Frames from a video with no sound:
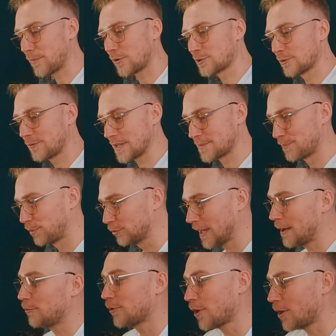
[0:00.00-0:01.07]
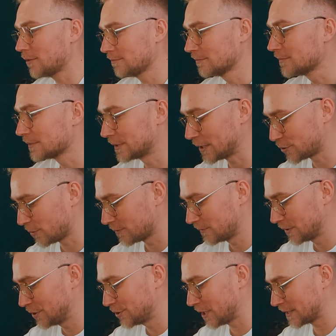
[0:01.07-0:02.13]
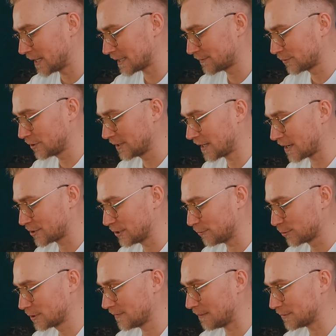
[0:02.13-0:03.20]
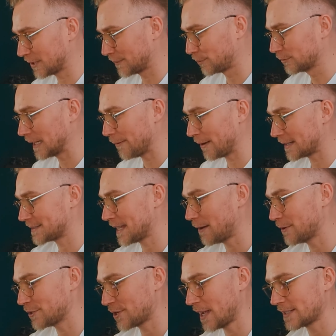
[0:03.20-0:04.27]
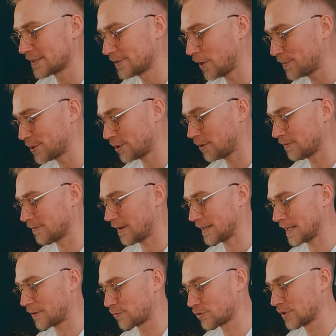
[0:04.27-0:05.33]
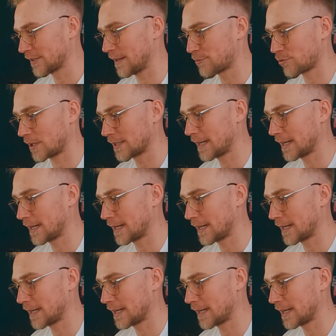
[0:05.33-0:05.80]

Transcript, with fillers: Boxów jest pudełko, zresztą widzicie nieraz w odcinkach, że używam tych pudełek cały czas do przechowywania różnych na przykład